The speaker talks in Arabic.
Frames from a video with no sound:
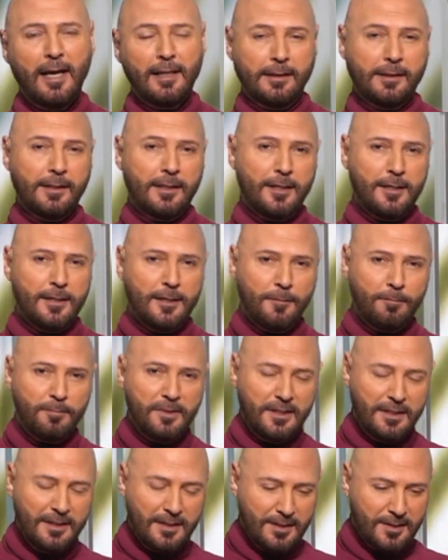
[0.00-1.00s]
حتى
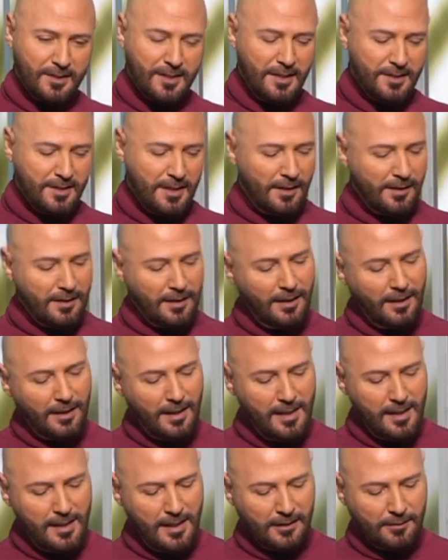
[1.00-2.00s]
بسلسله
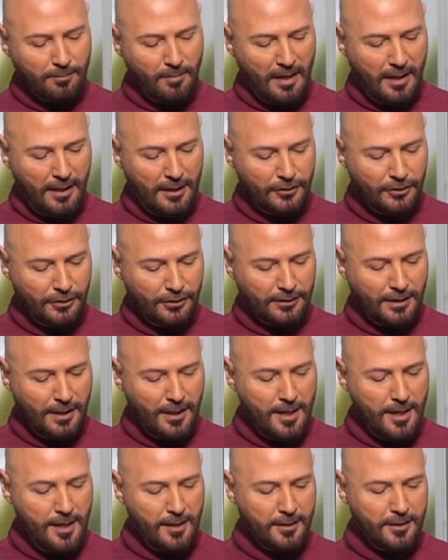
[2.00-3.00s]
اللقاءات مع
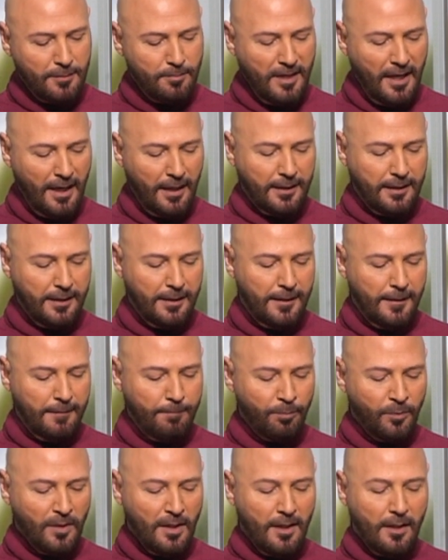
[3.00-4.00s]
حضرتك
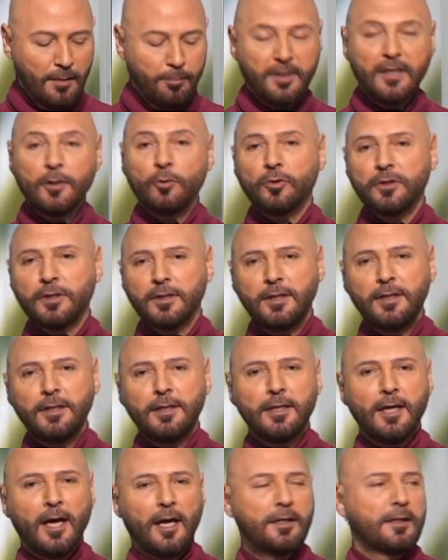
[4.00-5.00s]
بنحكي
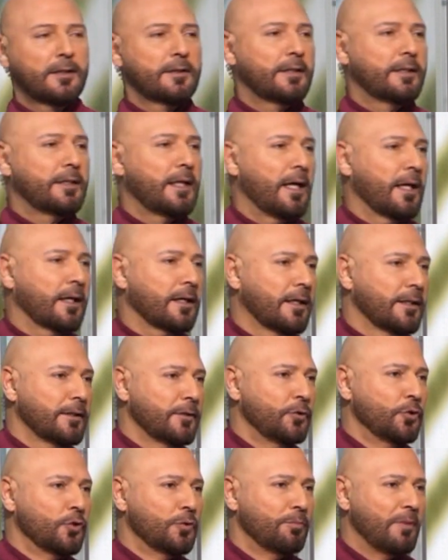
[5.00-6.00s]
برقي عن
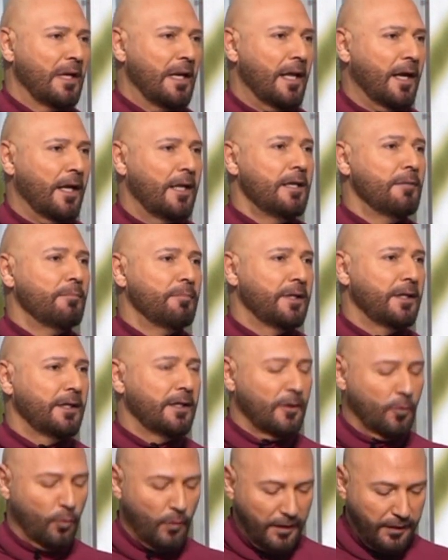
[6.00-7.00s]
التقدم
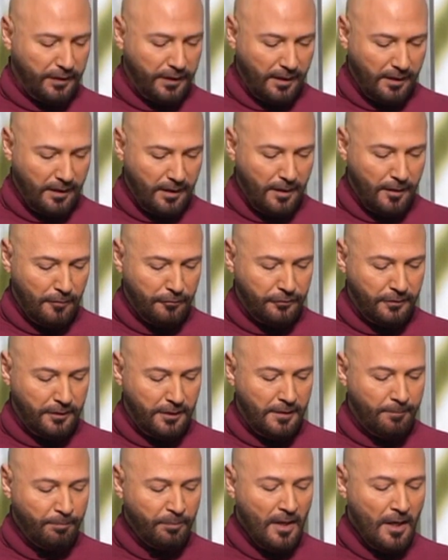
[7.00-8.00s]
العلمي
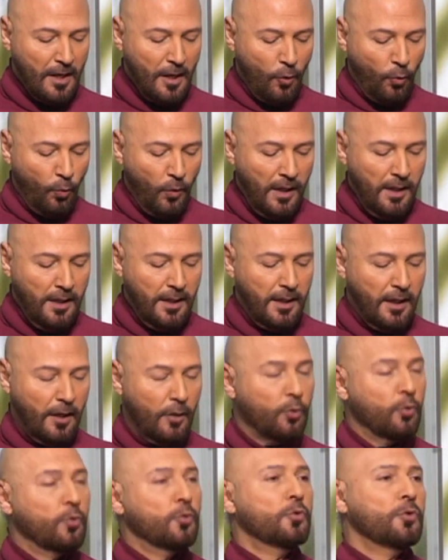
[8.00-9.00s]
والثقافي
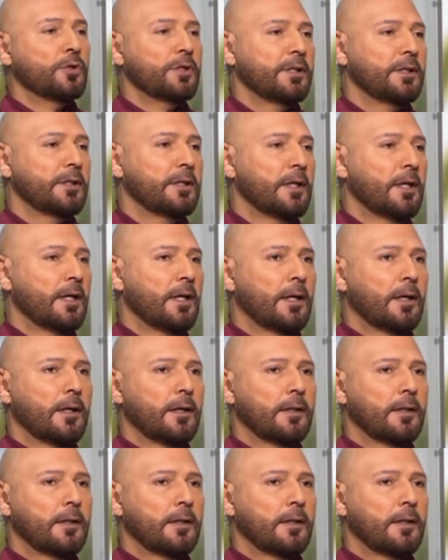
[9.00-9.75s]
والحقوقي